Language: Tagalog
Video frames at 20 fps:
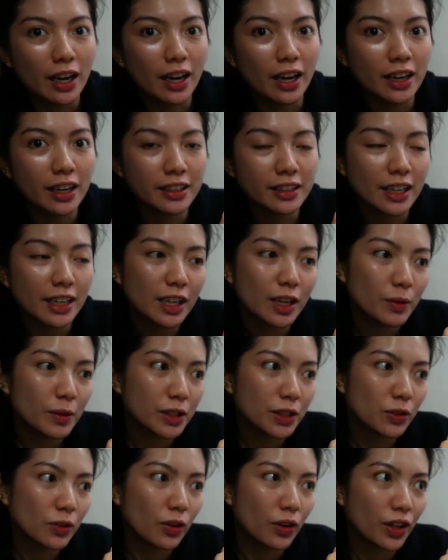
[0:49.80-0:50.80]
ang
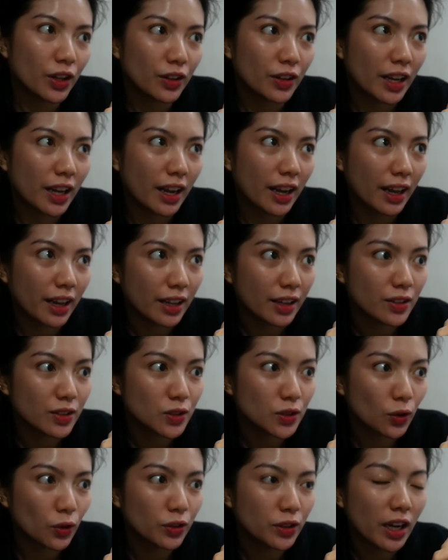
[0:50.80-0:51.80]
gagawin ko ngayon ay
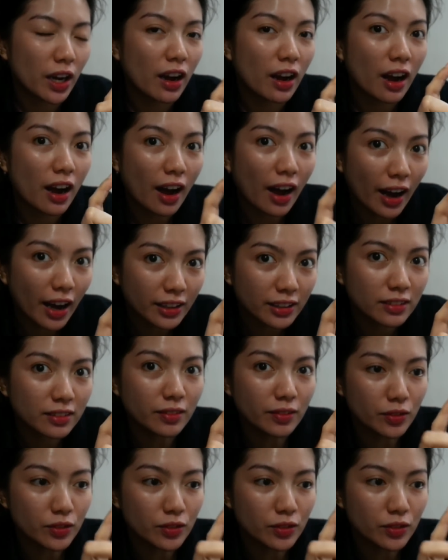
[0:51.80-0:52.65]
gusto ko ng hot